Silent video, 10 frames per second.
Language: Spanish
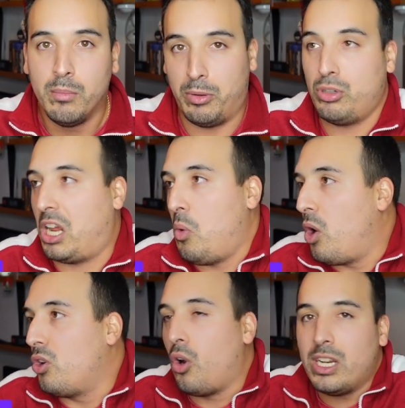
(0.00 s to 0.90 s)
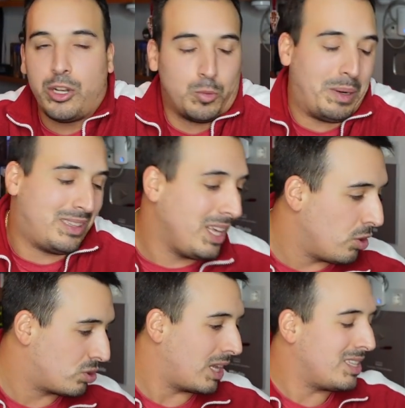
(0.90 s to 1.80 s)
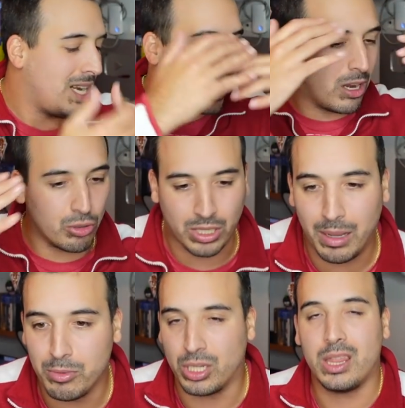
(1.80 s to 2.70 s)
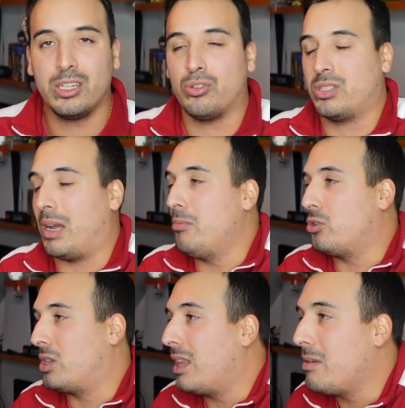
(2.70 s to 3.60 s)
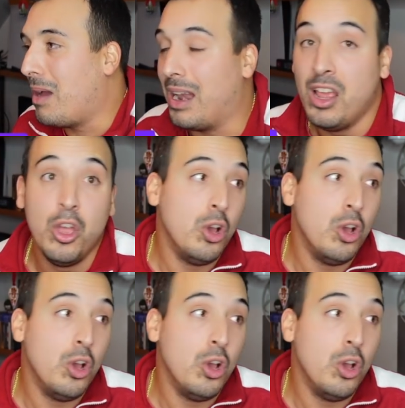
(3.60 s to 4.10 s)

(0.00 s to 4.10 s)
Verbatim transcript: Pero es que luego no lees los partidos, tardes en hacer los cambios, haces los cambios tarde y mal.